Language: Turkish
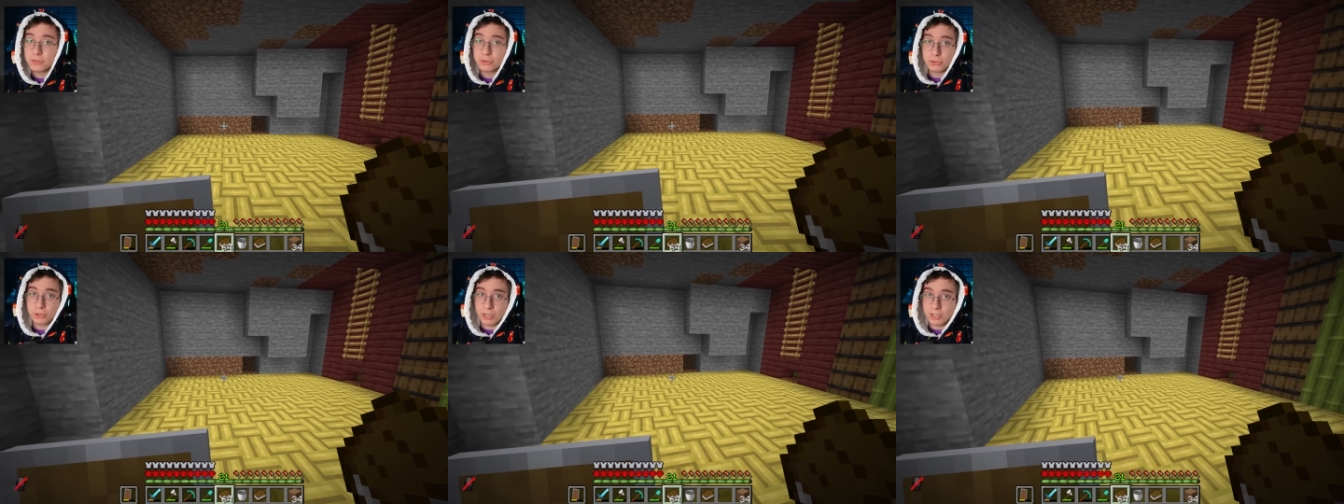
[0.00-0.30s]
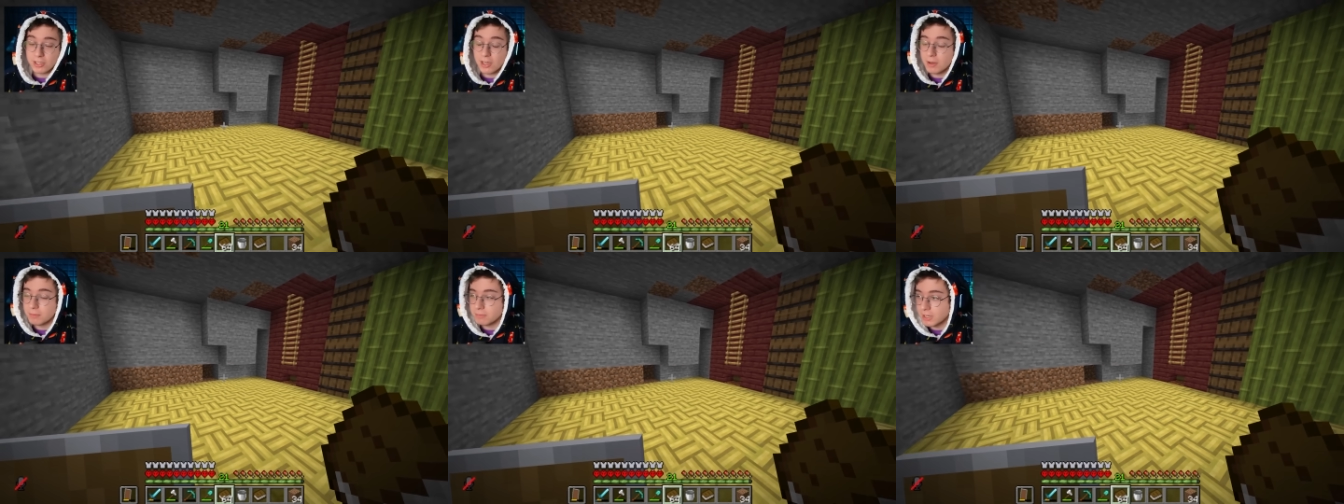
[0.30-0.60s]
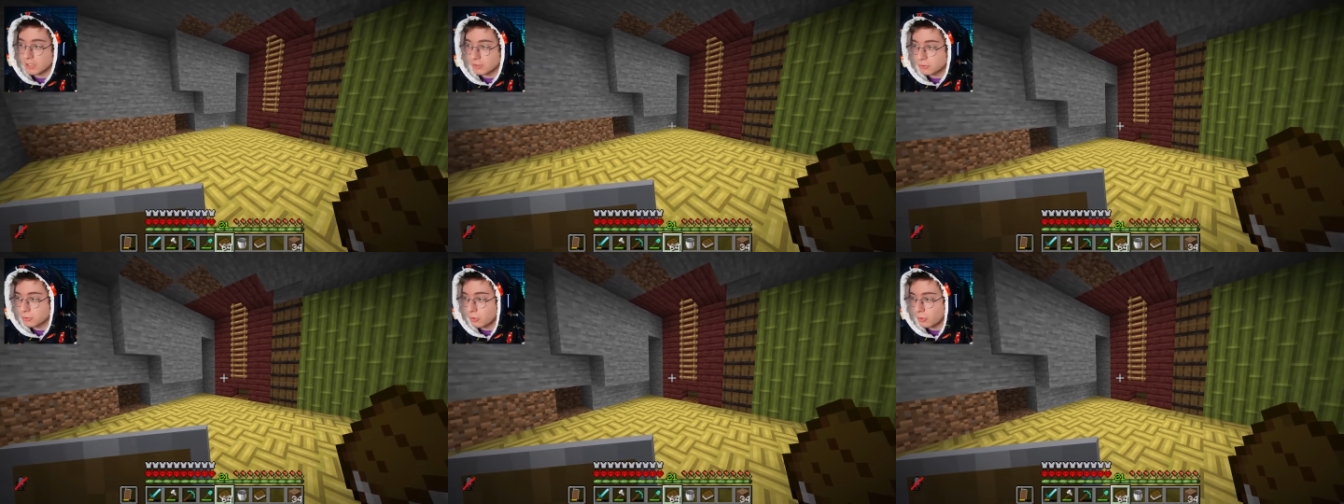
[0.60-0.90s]
şu an
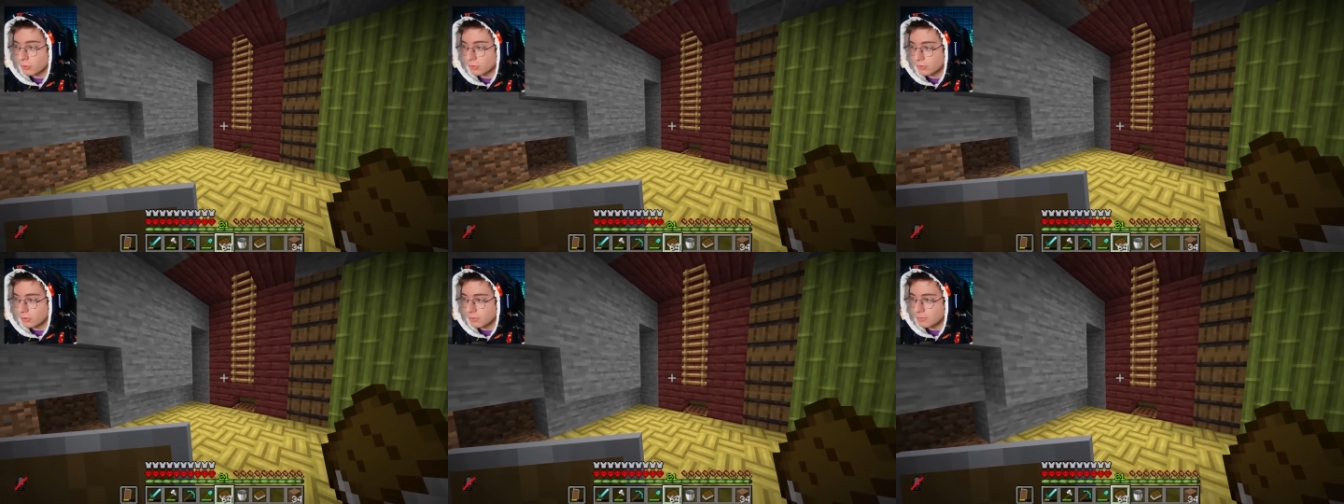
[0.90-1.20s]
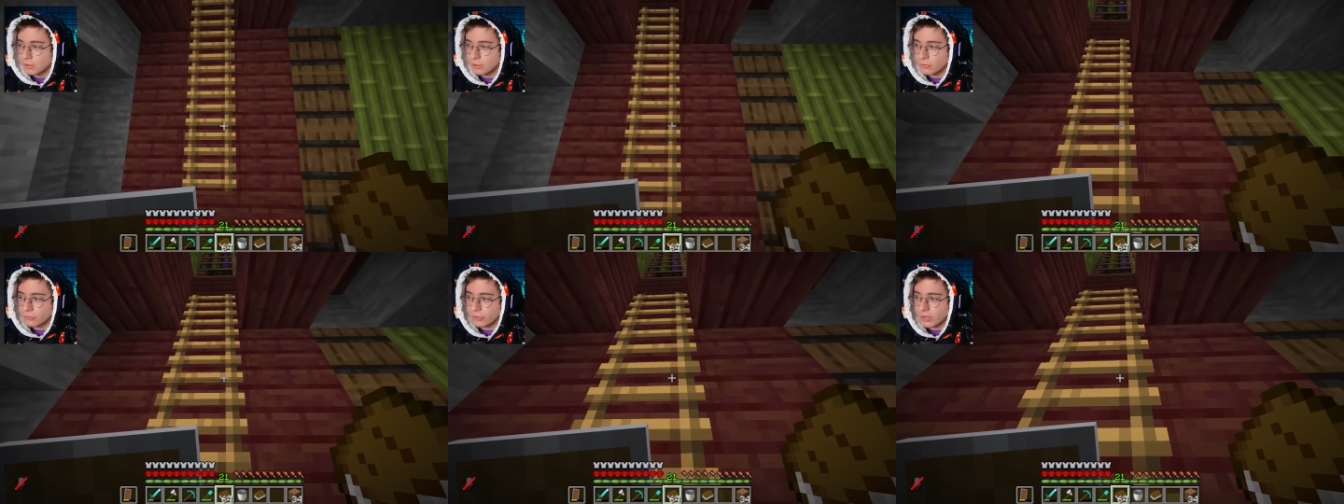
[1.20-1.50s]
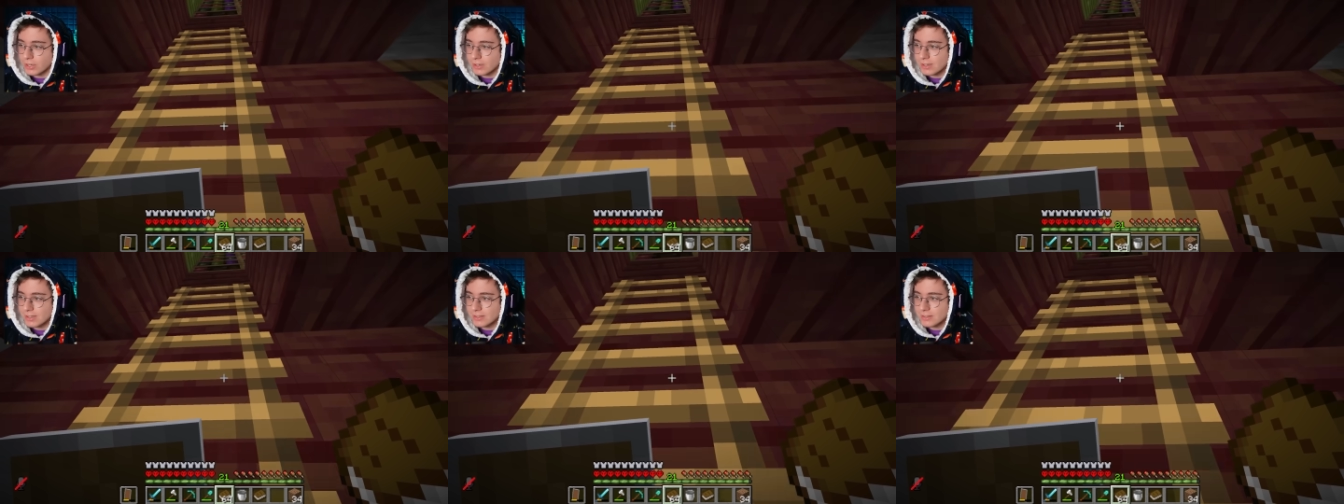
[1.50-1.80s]
yapmakta olduğum
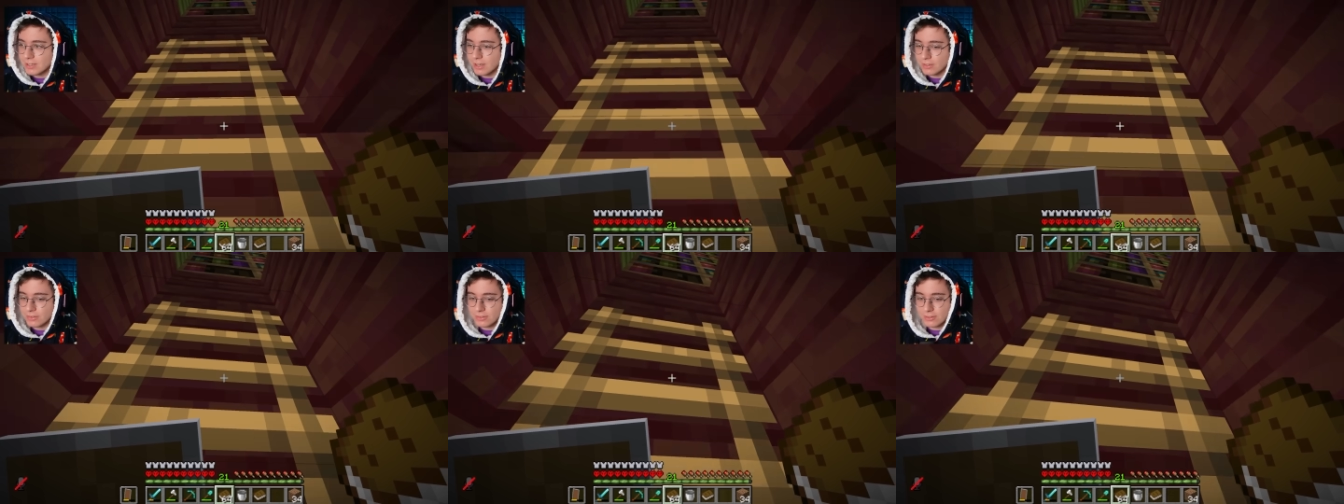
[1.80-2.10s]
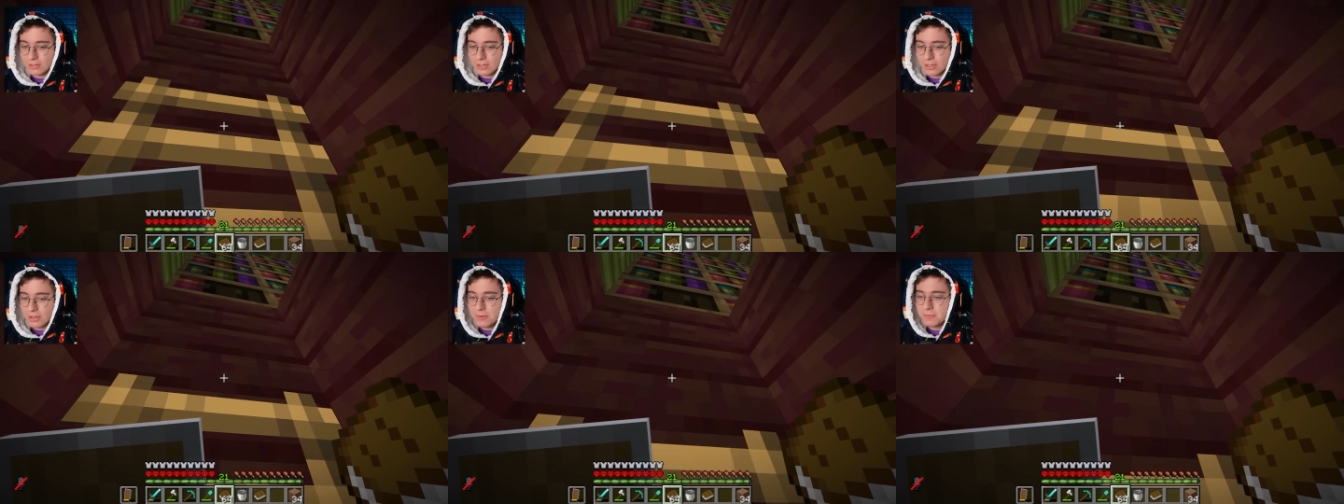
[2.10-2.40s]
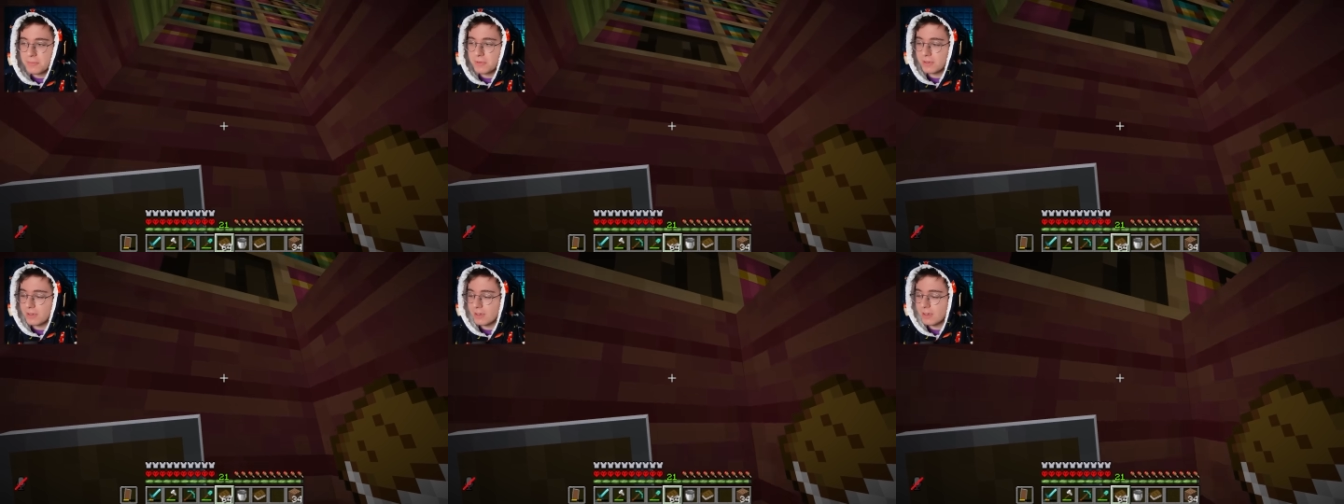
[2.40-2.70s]
ufak tatlı
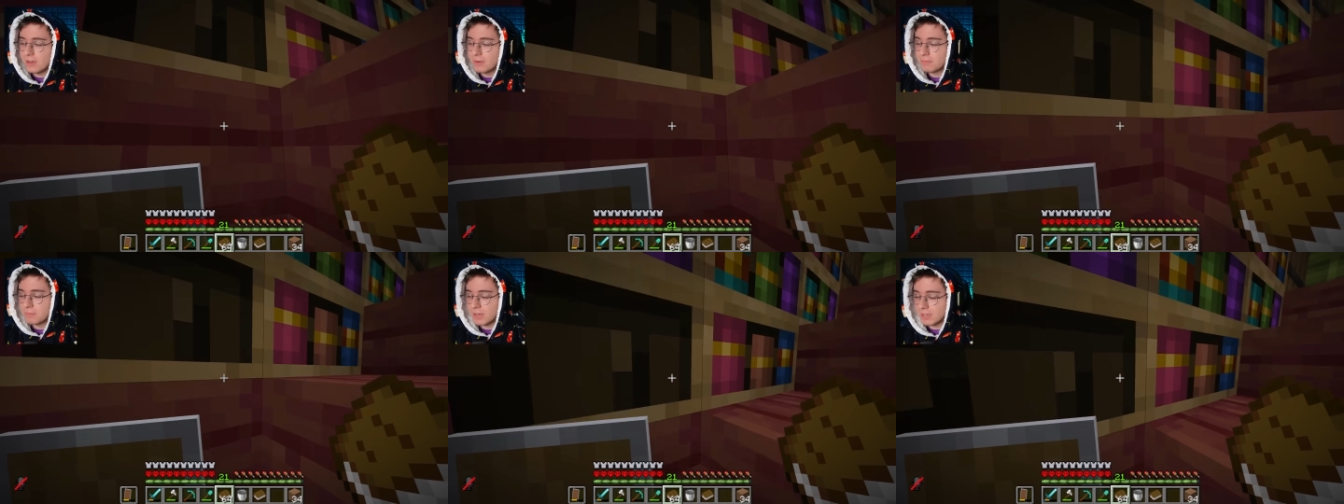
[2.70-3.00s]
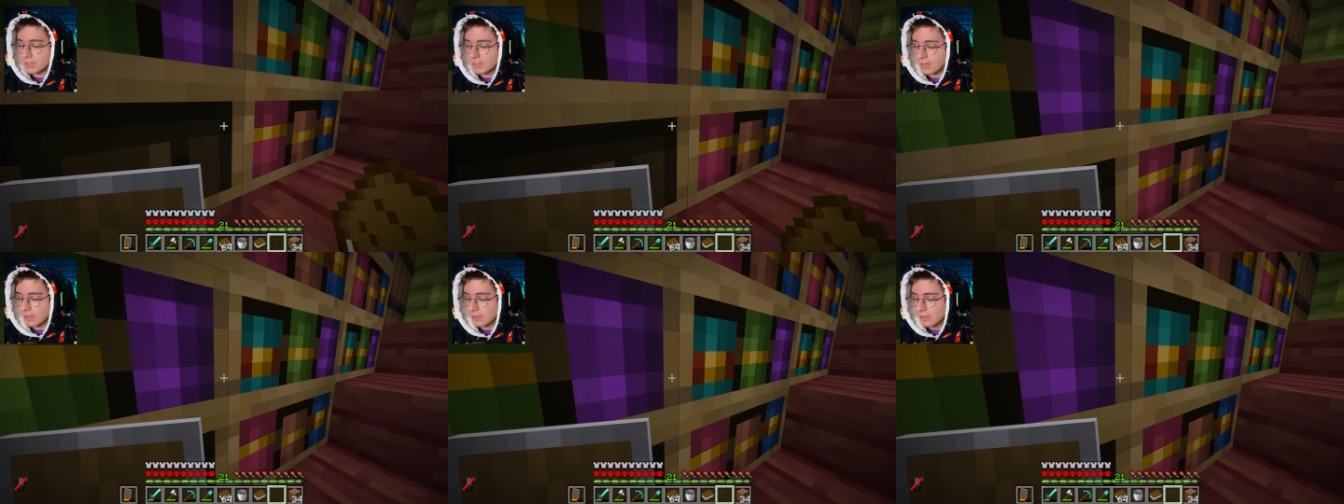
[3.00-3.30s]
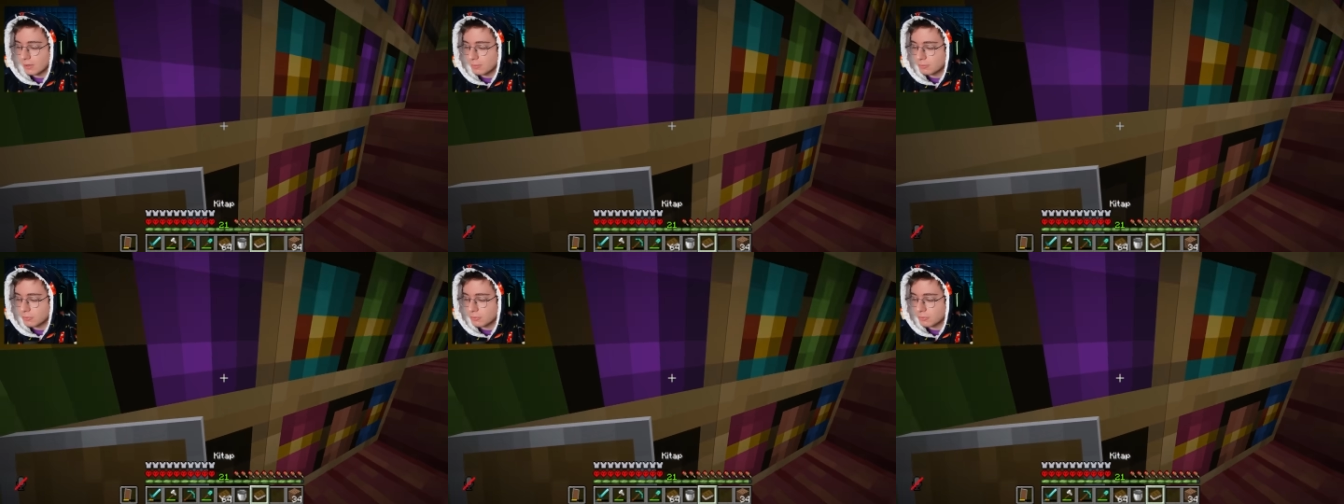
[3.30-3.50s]
bir mekan.